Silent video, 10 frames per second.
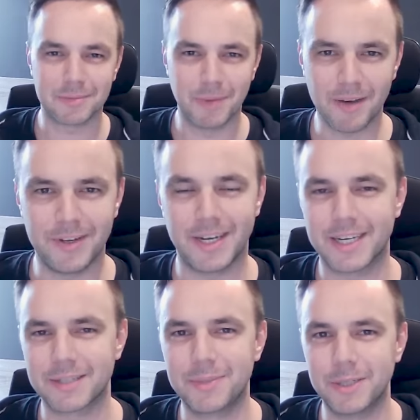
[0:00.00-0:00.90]
Was machen wir in
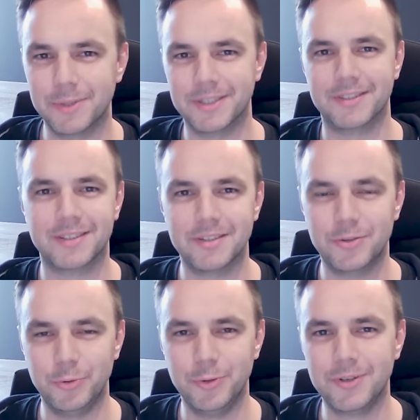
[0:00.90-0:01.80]
Experience
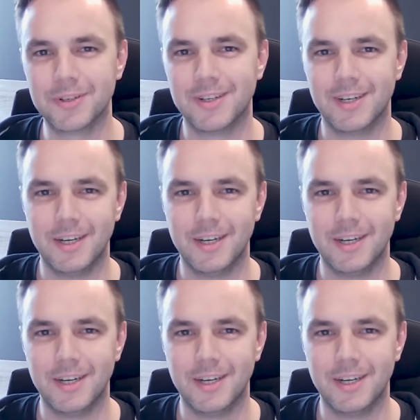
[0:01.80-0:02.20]
Süd?